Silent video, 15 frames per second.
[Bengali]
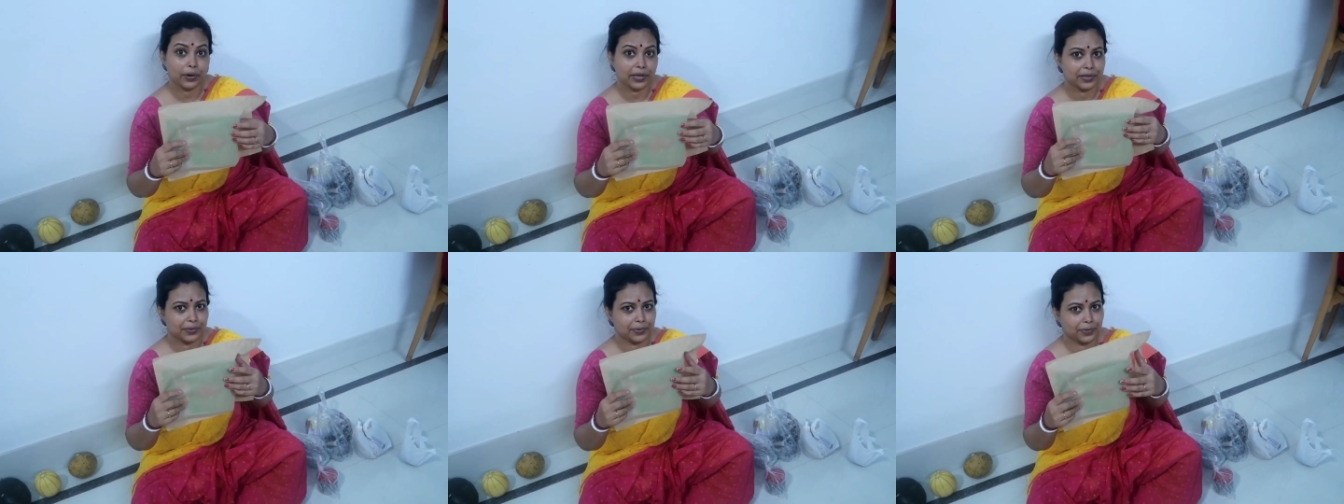
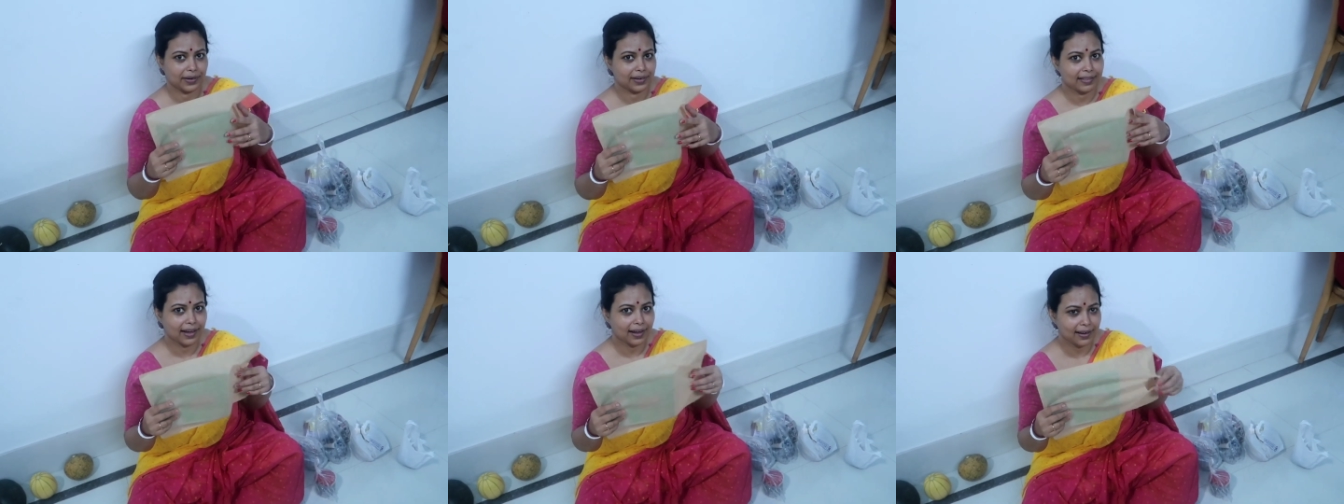বই
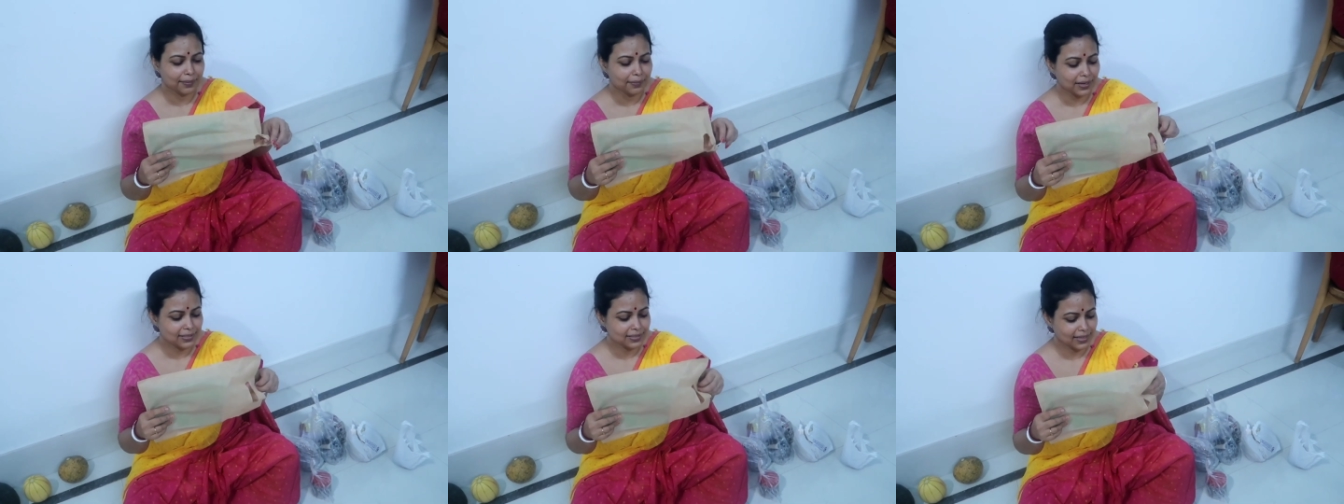ওখানে
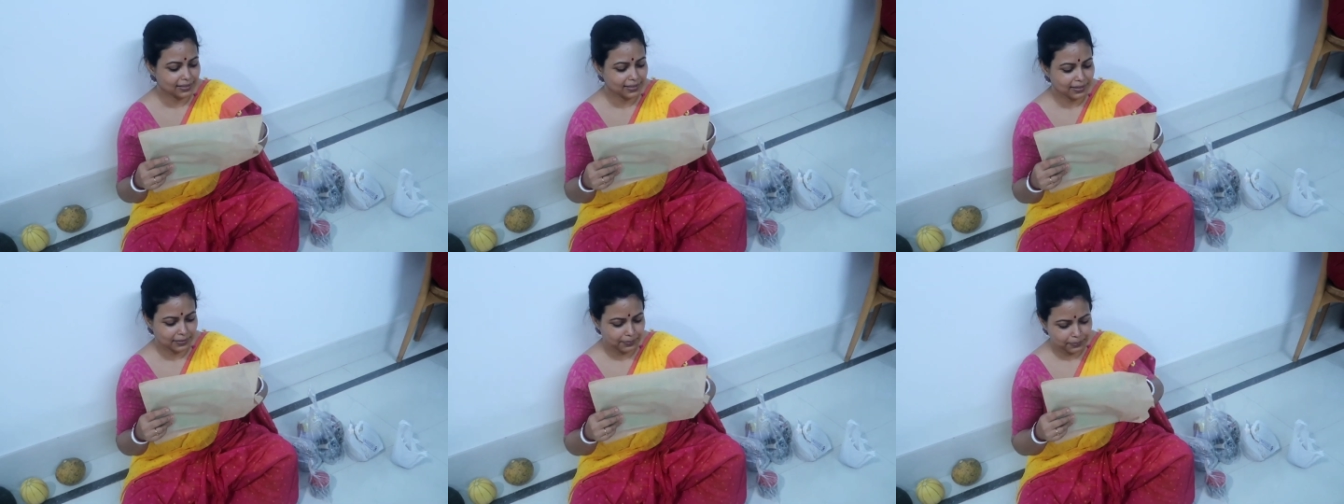দেখালাম না যে
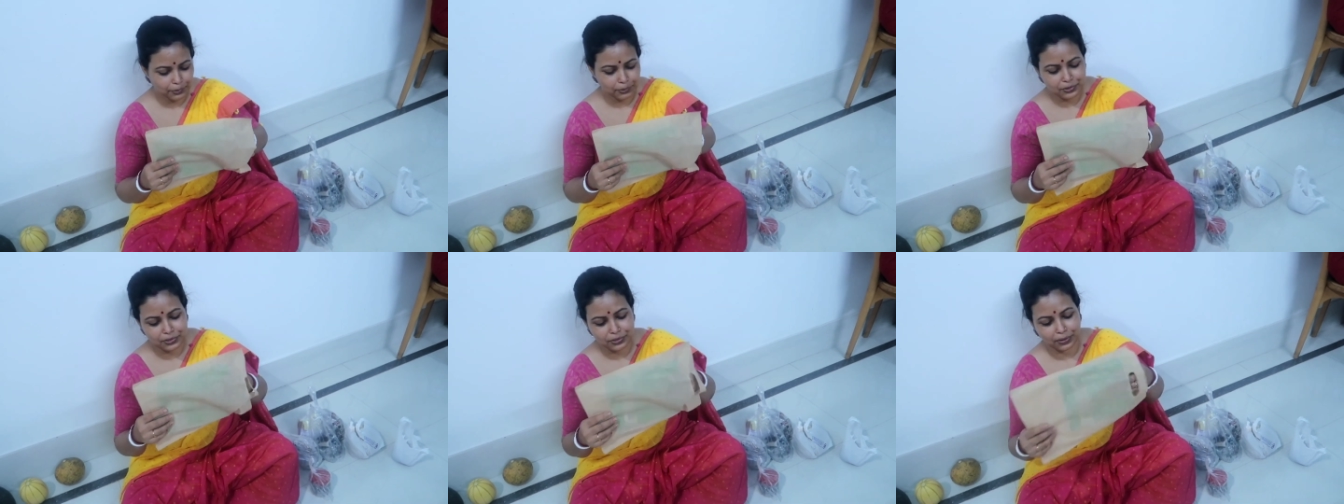একটা
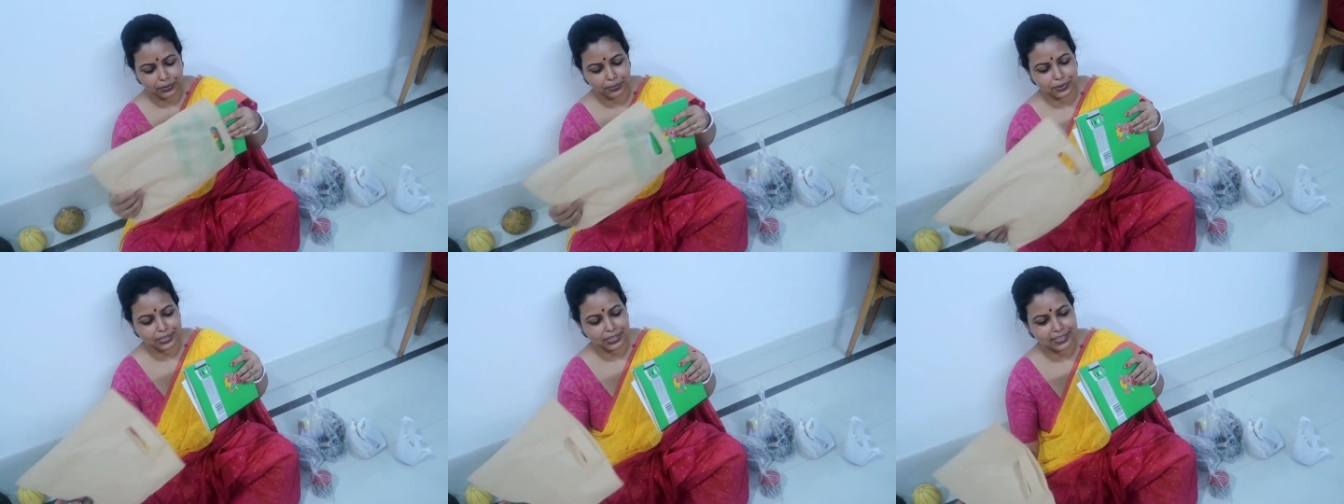বুক
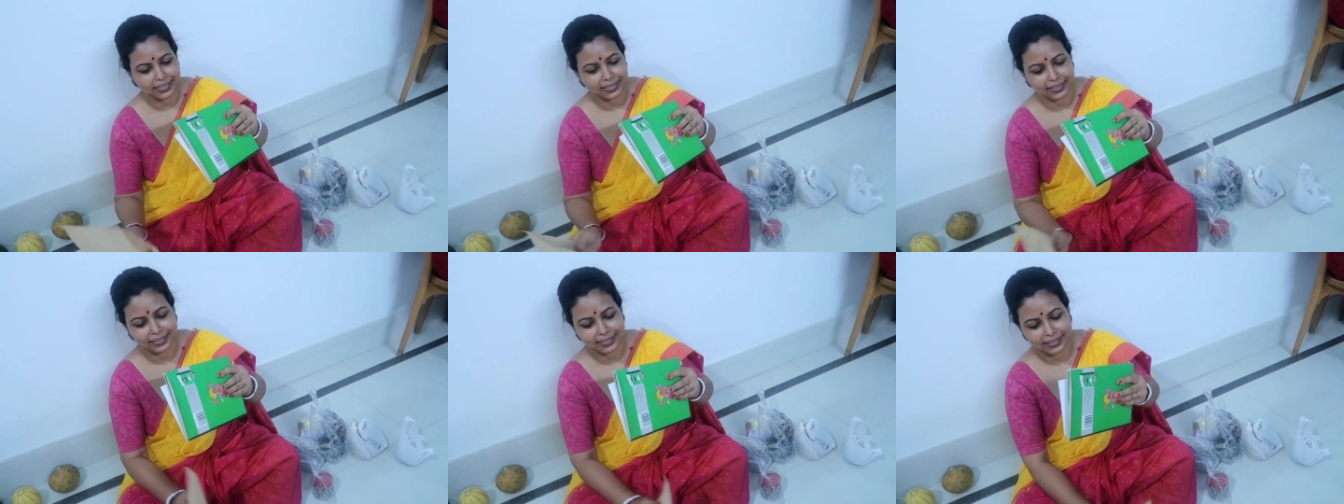স্টল
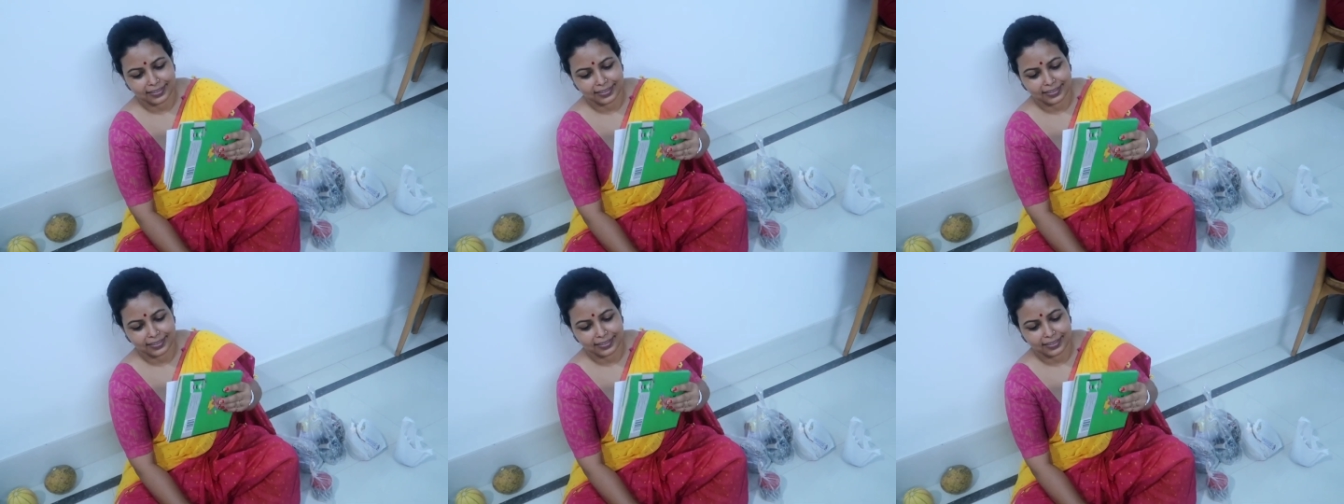বসেছে